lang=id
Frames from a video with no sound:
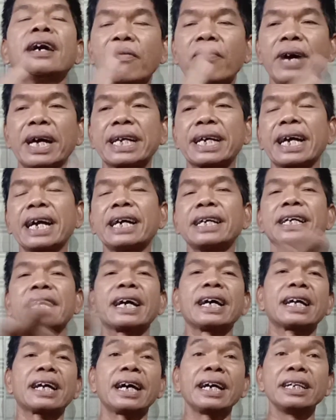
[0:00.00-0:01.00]
warga
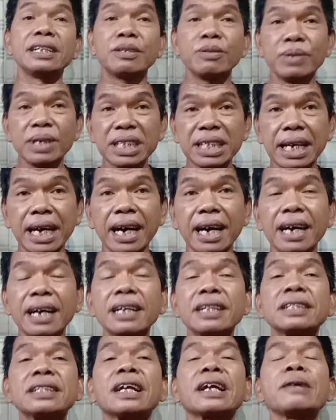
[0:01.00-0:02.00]
negara Indonesia
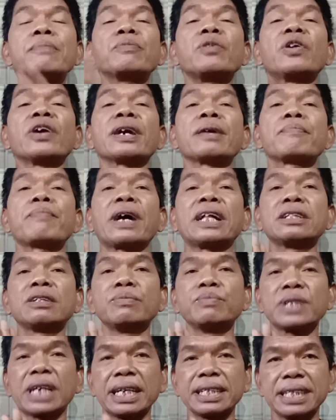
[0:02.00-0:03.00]
nerimo ing
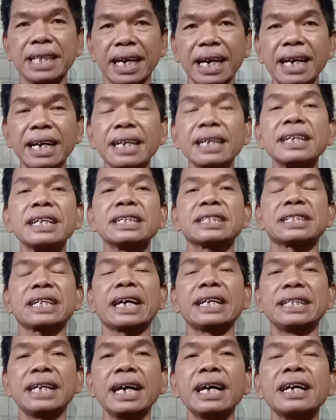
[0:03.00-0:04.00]
pandum saja
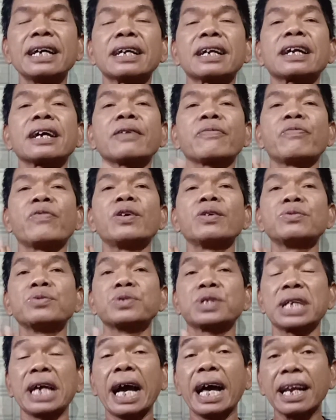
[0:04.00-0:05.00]
niscaya
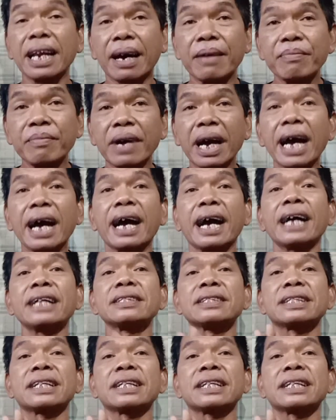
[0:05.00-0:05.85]
revolusi alam akan